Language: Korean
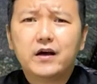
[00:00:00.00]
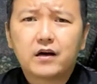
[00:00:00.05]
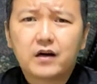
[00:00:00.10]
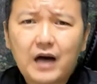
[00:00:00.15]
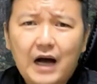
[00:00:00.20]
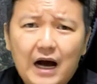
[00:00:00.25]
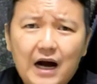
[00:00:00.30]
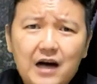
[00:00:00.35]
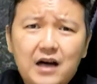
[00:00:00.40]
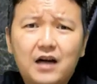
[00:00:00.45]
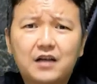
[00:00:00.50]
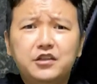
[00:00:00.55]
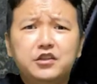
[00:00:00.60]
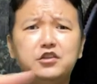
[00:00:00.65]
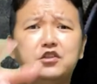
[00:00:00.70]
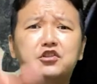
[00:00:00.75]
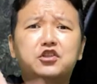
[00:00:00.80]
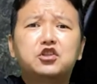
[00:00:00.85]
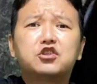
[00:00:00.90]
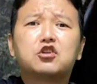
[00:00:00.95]
그
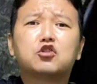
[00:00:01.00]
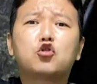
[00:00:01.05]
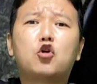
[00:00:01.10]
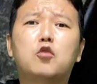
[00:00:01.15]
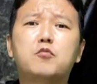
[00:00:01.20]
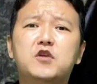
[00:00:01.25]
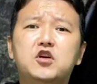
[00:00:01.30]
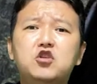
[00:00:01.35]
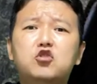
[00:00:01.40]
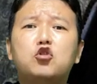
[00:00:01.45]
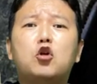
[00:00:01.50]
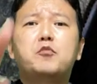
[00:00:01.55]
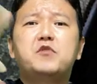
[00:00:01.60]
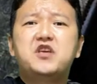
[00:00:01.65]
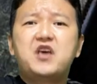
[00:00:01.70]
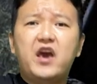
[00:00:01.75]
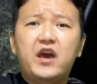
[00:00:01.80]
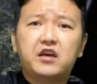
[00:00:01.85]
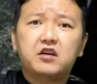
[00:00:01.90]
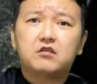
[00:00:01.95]
아가리를 찢어놓으면
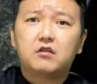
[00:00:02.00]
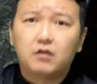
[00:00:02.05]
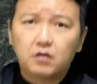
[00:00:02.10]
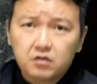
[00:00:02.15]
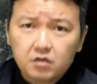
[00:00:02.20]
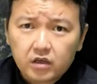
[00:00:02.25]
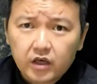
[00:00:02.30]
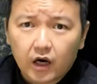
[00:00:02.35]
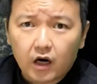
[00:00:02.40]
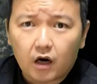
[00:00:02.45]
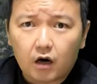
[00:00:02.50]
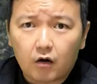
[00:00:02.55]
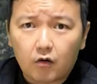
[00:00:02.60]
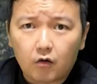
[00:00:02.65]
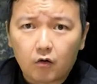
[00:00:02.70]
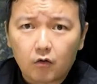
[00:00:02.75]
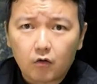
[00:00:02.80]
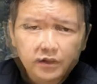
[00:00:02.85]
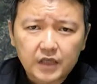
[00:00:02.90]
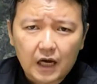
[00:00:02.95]
이놈이 얘기를 어떻게
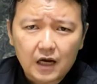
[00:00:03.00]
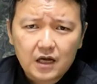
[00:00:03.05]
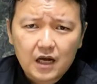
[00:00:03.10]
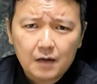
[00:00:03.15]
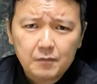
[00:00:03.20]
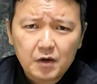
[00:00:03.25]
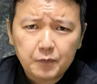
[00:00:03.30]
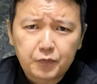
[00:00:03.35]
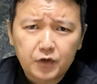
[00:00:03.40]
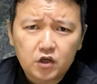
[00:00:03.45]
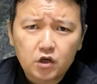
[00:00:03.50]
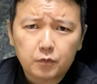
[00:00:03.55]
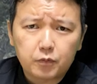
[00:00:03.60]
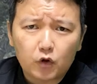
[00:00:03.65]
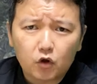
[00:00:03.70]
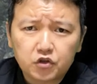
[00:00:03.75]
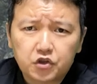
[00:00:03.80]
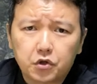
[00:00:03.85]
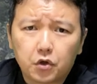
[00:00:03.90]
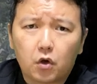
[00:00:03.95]
하오? 잠깐만
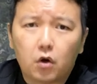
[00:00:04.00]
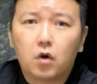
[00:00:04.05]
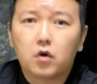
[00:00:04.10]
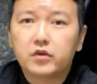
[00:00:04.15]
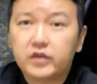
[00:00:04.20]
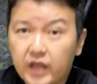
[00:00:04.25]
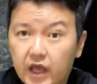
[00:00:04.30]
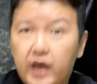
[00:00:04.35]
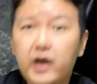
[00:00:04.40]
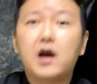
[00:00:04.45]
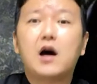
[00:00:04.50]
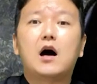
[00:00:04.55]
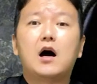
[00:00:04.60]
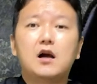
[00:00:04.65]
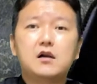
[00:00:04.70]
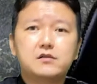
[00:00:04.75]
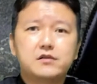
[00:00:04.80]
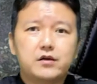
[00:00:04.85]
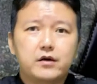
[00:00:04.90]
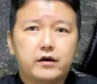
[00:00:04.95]
비켜보시오. 내가
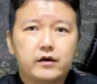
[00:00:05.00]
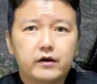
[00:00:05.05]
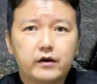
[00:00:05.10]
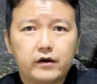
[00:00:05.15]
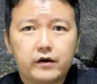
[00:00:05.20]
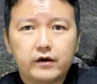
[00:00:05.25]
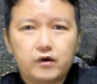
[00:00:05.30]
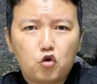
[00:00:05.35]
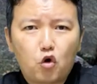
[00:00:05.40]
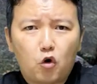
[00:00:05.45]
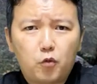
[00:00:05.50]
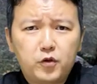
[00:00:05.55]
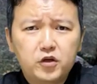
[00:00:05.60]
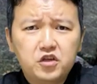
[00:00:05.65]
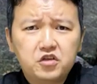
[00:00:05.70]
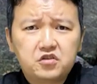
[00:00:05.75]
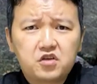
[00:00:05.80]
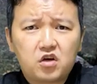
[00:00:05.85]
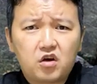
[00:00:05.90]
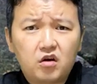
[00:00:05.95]
할게.
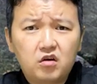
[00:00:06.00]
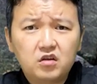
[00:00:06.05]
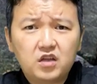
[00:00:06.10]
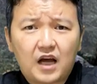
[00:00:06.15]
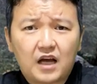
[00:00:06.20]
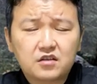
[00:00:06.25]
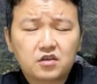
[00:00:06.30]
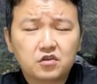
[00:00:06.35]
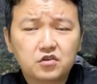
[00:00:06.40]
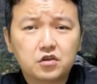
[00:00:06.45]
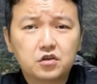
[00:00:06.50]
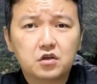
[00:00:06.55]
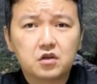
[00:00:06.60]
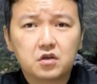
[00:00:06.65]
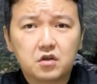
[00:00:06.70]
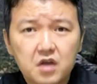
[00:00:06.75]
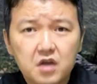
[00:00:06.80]
요번에 처음 나서는